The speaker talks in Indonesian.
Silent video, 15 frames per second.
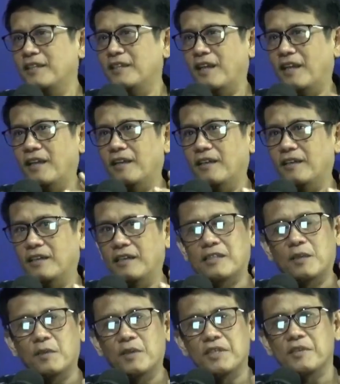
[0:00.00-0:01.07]
Nah, eh,
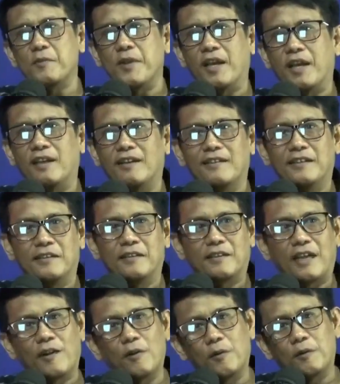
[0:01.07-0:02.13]
sahabat seru ya
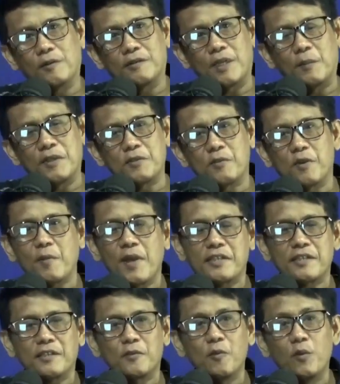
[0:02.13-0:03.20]
kalau sahabat surya
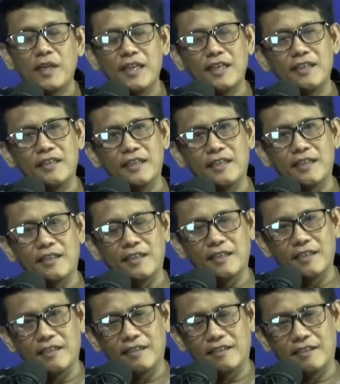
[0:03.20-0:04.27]
biasa googling di
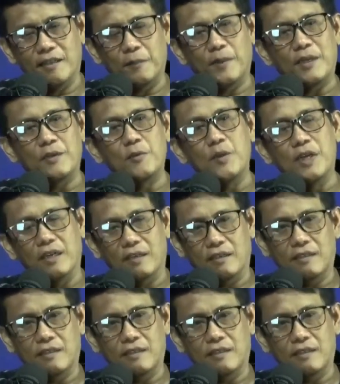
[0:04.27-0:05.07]
apa Google